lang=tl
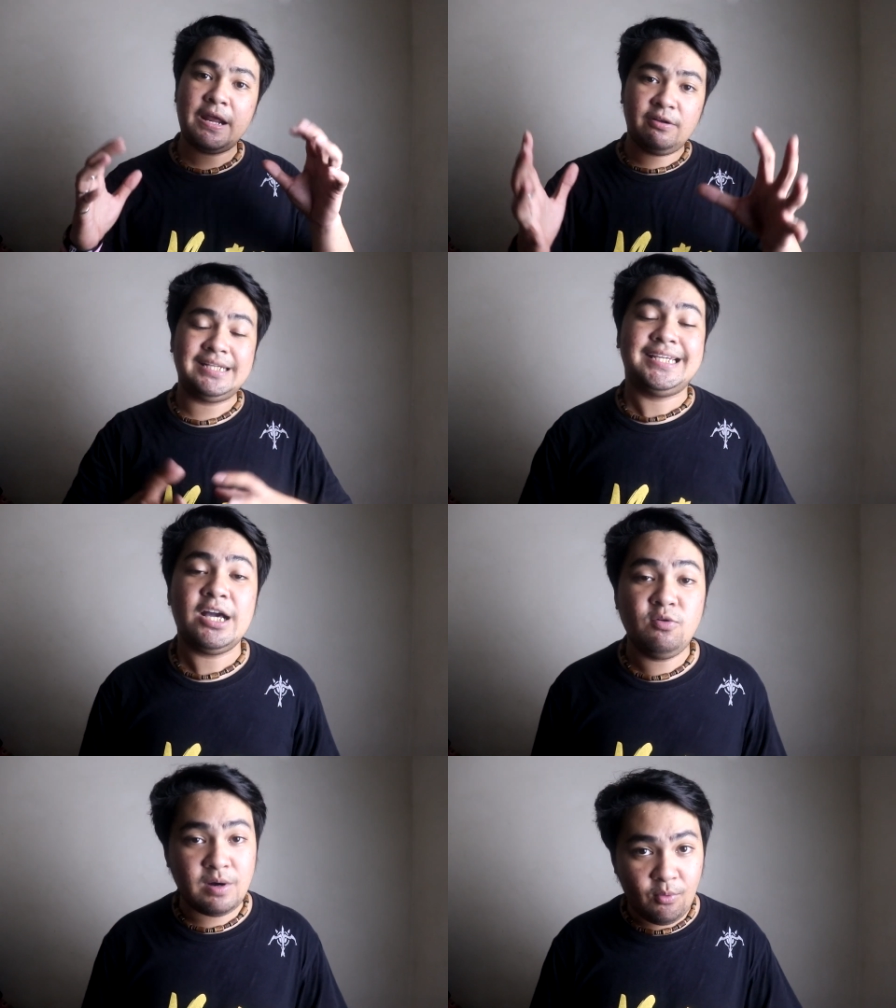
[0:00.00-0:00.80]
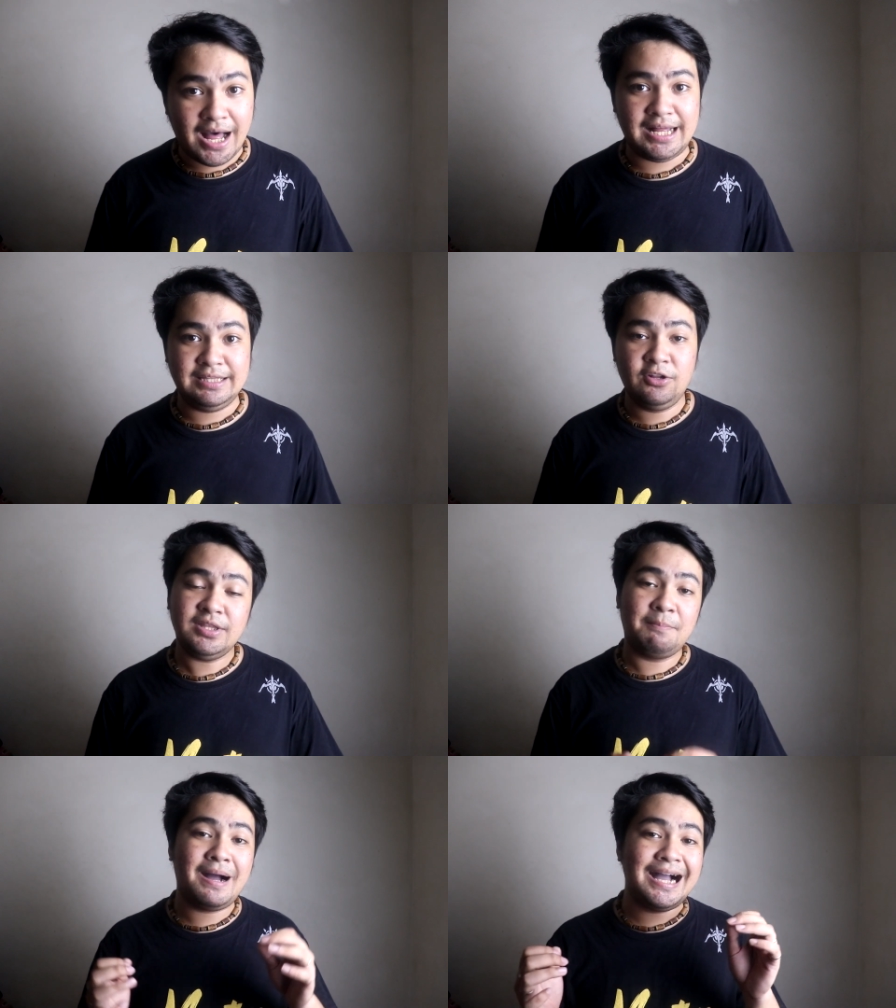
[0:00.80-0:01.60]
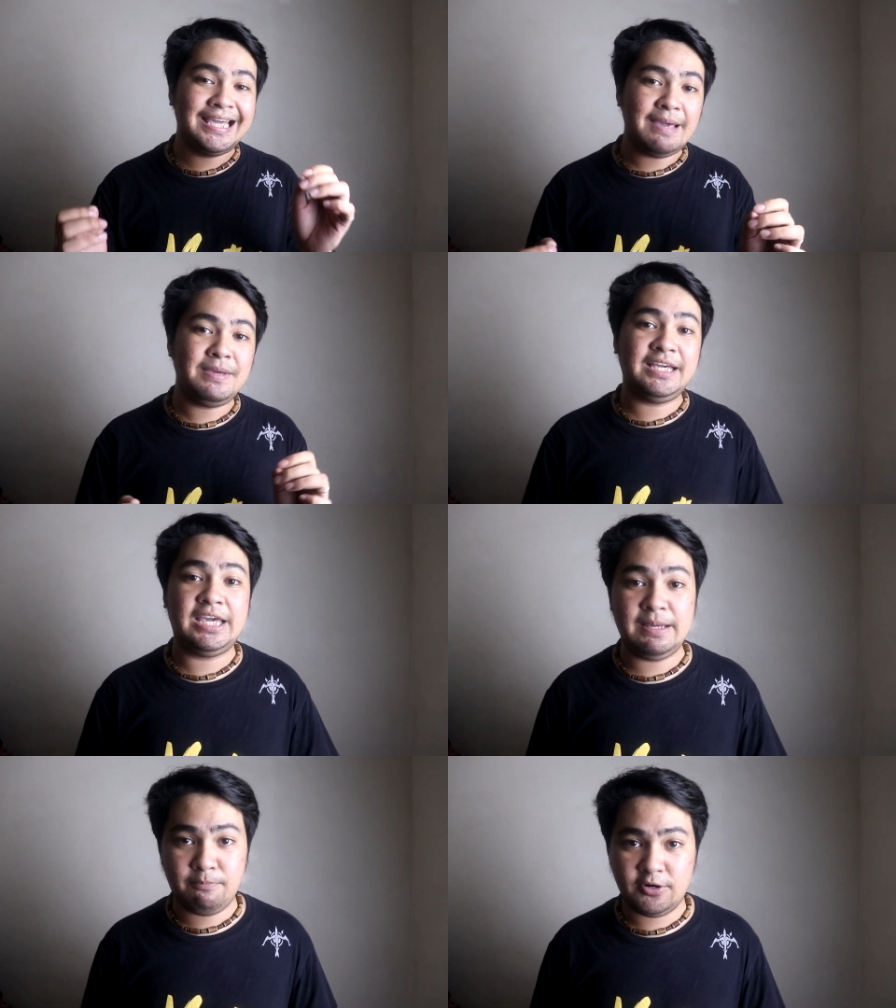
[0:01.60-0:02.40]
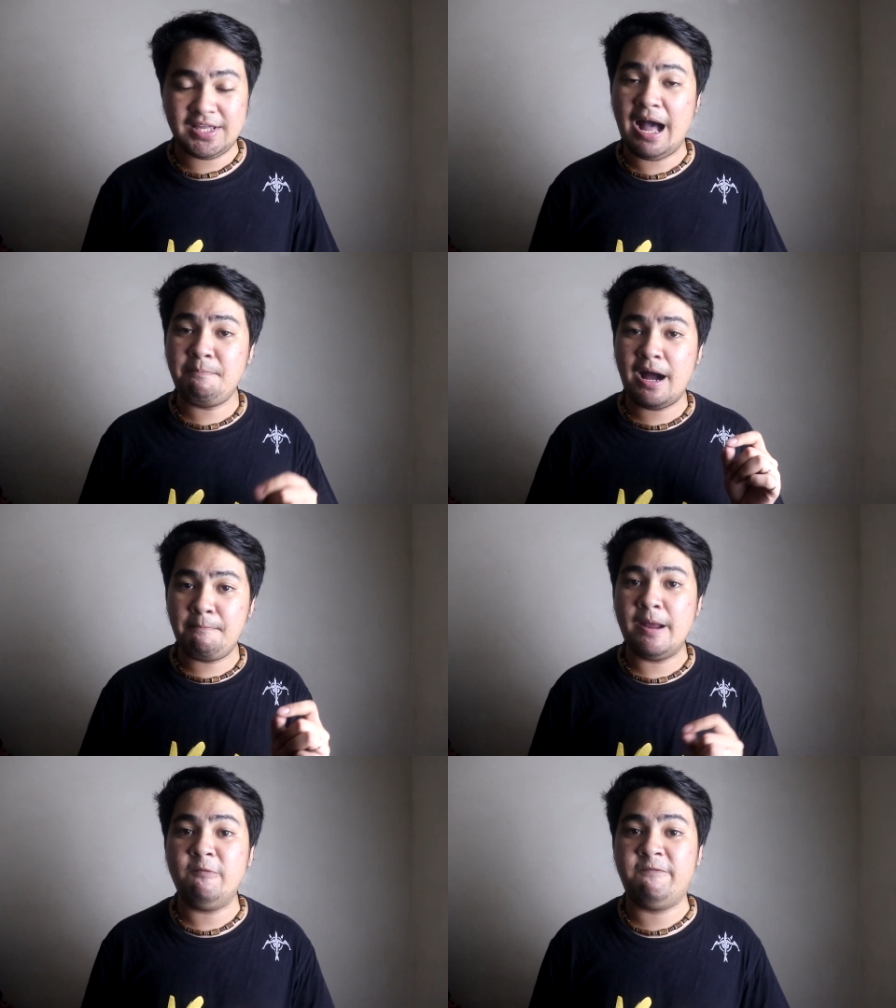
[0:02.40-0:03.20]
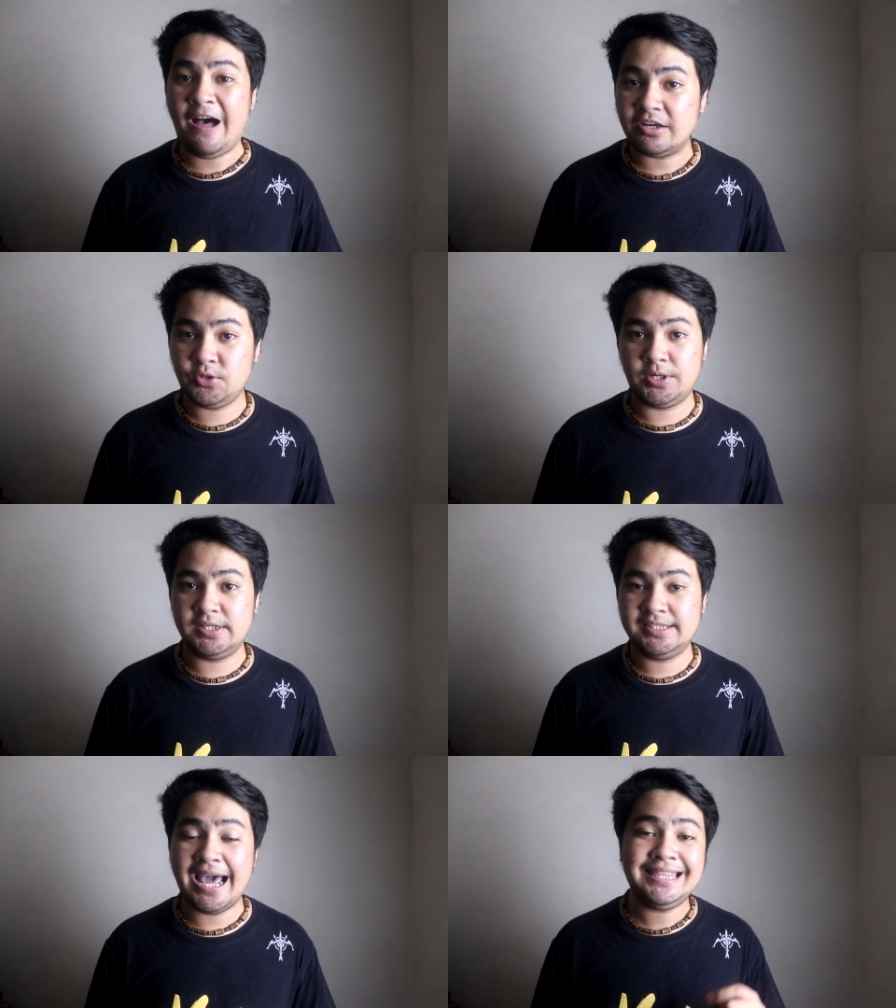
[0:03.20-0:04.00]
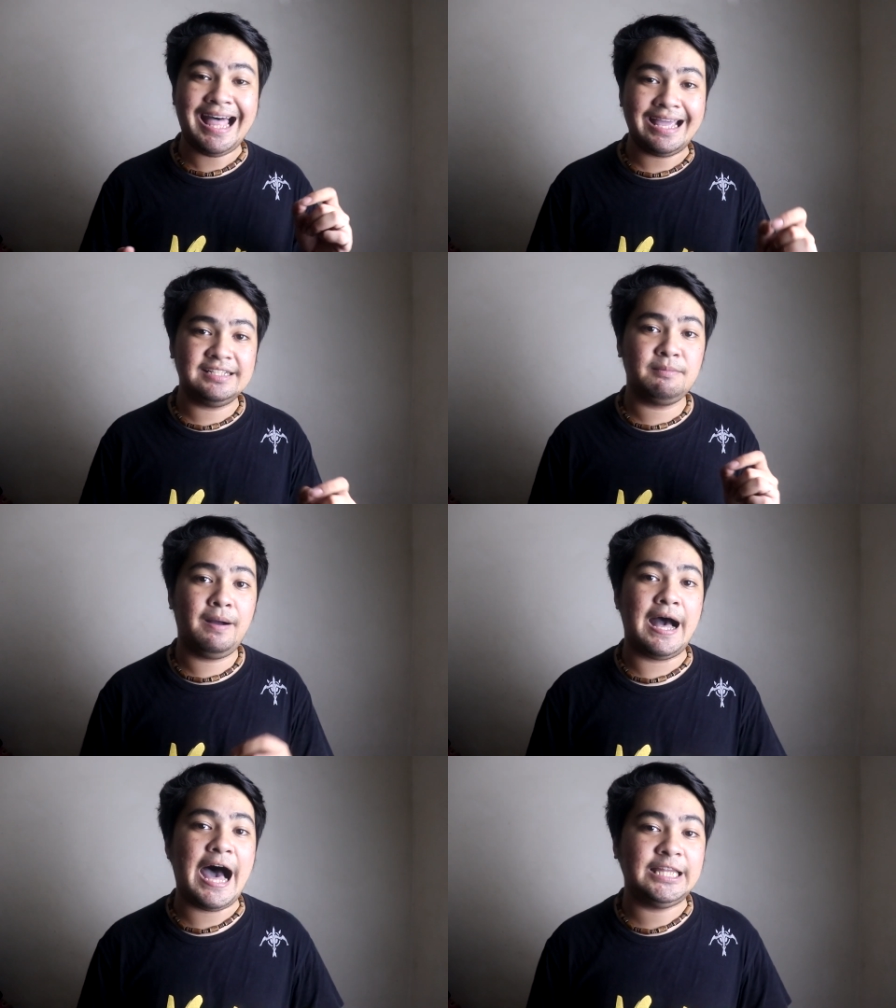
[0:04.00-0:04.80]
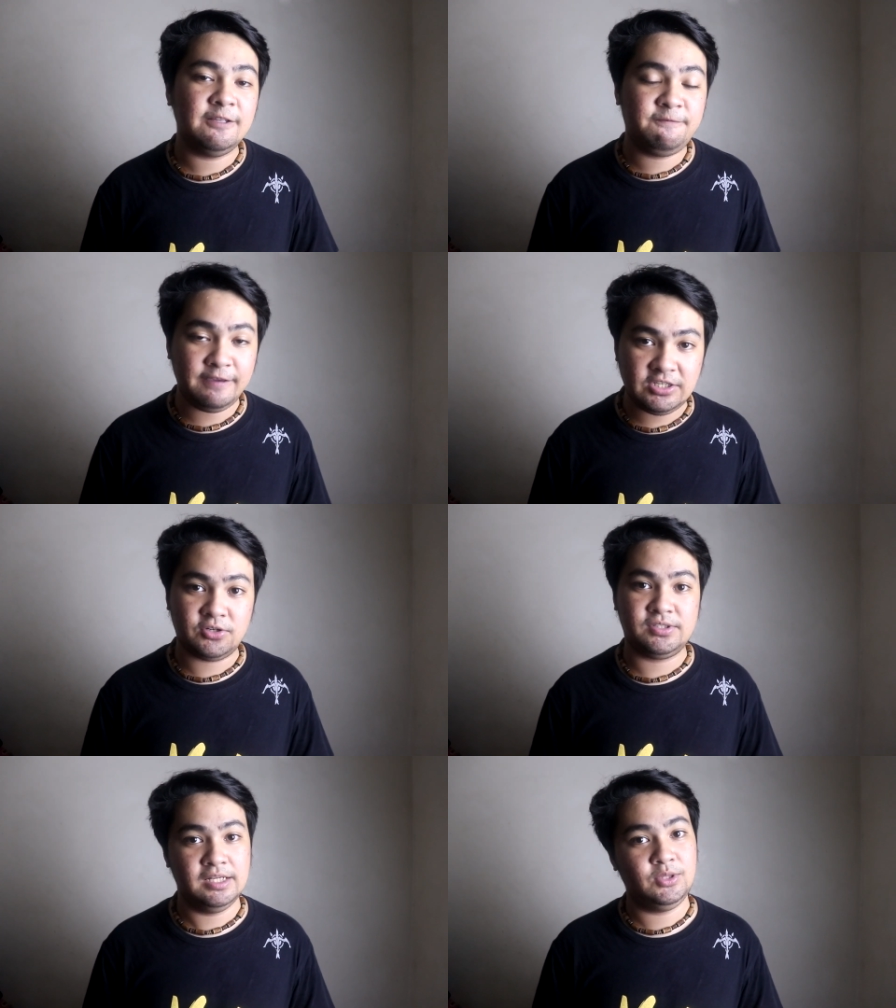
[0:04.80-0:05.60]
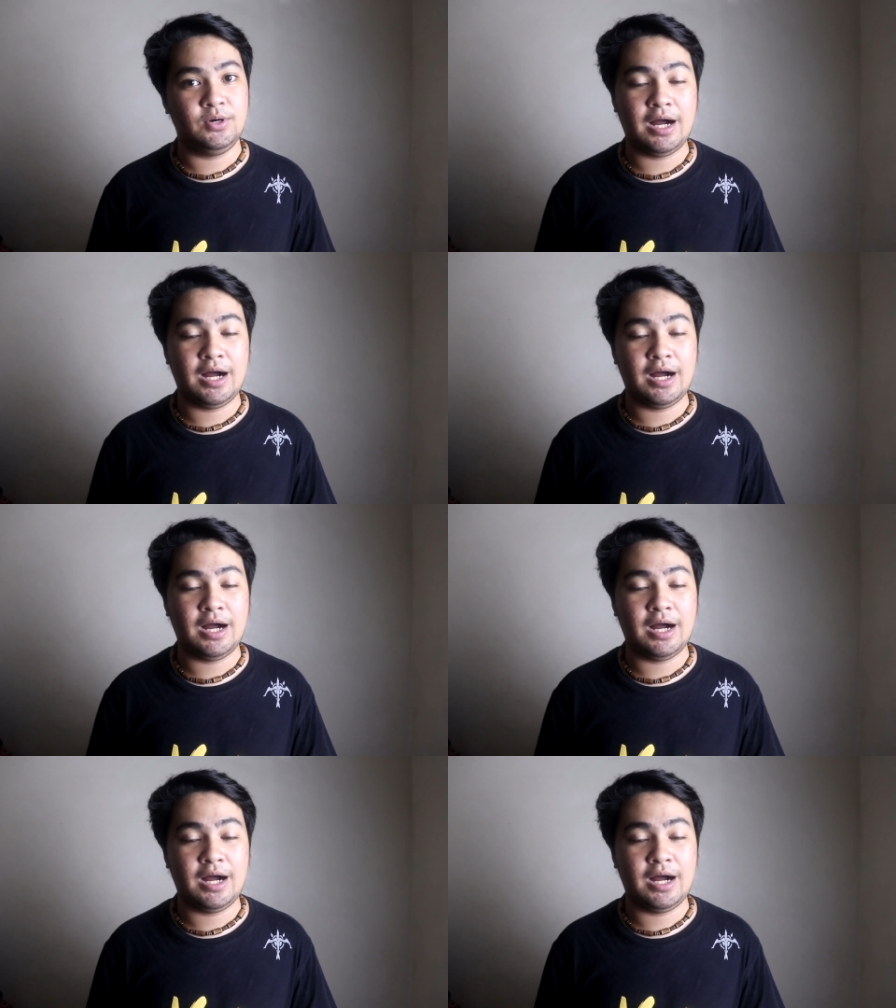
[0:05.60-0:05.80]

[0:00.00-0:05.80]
Pero guys, kaya gumawa no, ng mga gaming keyboard ang mga manufacturers ay dahil sa mga added features nito.